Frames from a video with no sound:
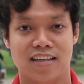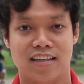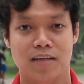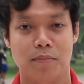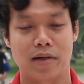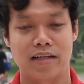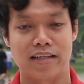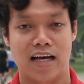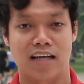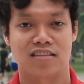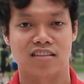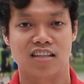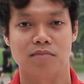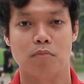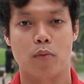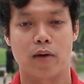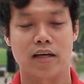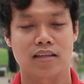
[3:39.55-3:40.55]
Nhưng mà giả
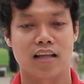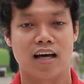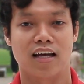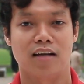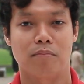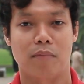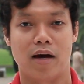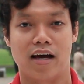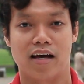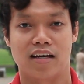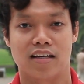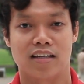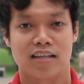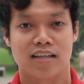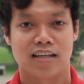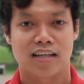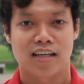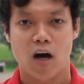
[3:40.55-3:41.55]
sử một cái tên mà
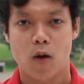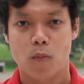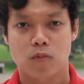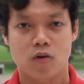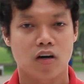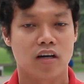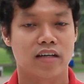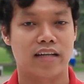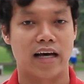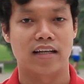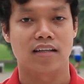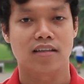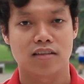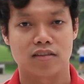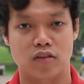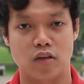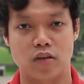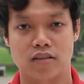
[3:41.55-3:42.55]
không có hình ảnh
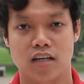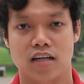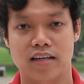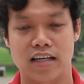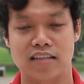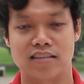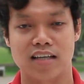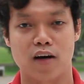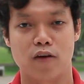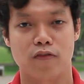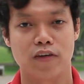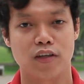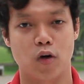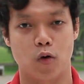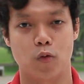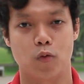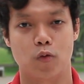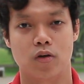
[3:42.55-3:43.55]
tượng trưng thì sao? Ví
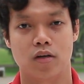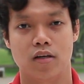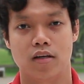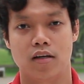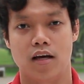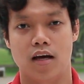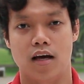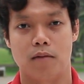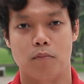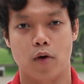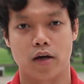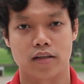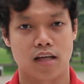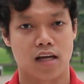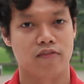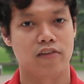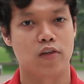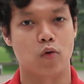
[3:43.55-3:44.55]
dụ một cái
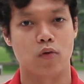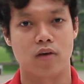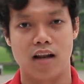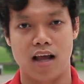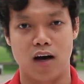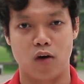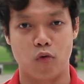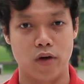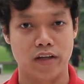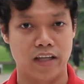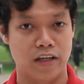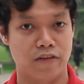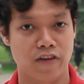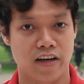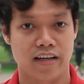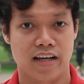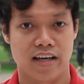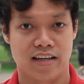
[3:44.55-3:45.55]
tên ví dụ như là Nguyễn Thị
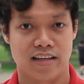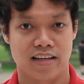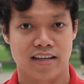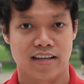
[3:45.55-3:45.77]
Phi đi.